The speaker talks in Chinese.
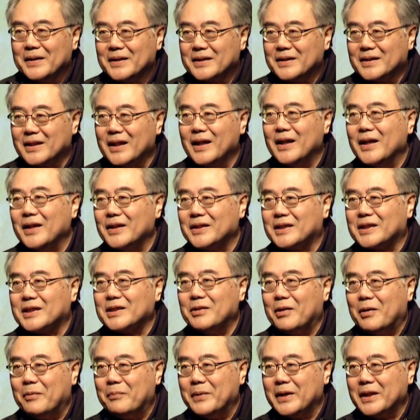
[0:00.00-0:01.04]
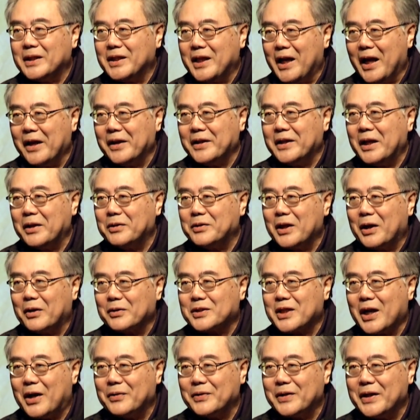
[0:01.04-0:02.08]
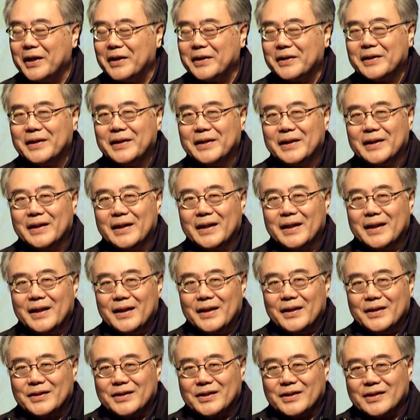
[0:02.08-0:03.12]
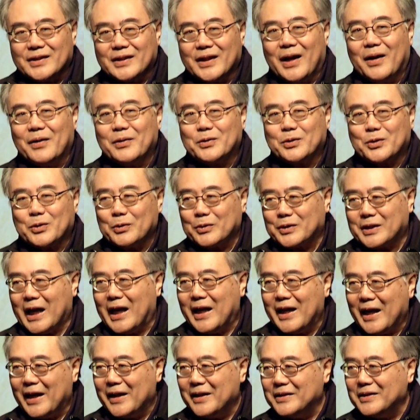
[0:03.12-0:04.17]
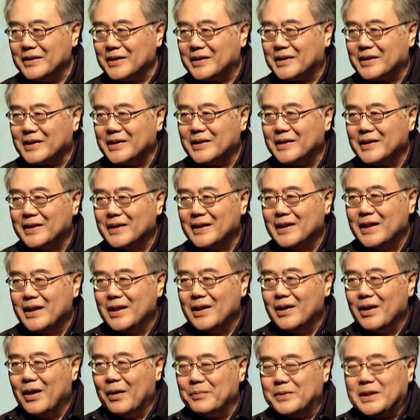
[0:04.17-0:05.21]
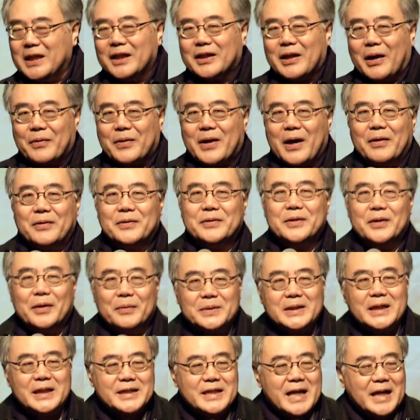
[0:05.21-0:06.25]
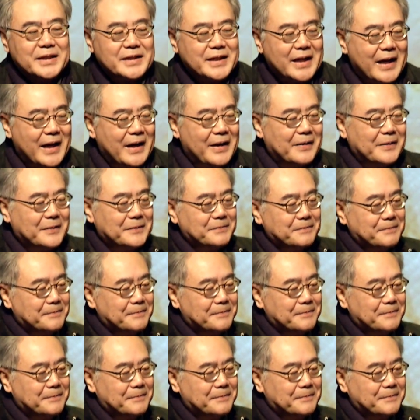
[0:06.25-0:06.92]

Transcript: 这是我们天天都要操练，直到主再来日子。我们一起祷告，我们一起站起来，好。